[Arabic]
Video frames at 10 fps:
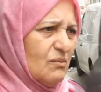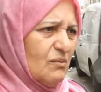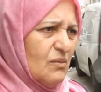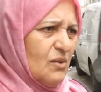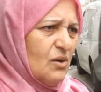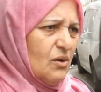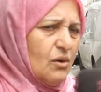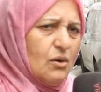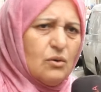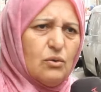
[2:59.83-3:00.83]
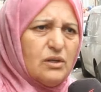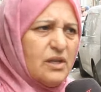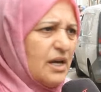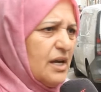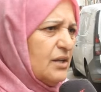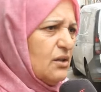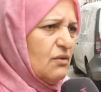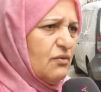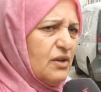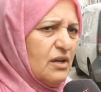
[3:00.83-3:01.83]
كلهم دكاتره كل دكاتره
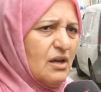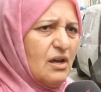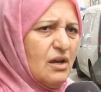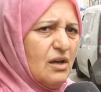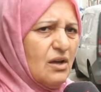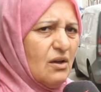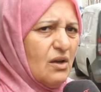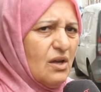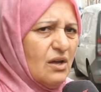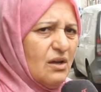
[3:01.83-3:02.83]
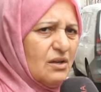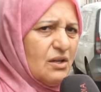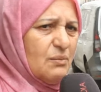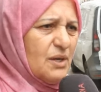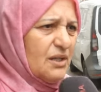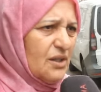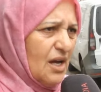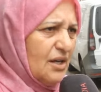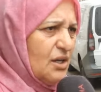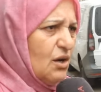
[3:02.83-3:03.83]
في آه،
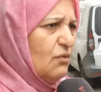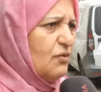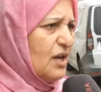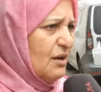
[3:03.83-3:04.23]
بريطانيا وفي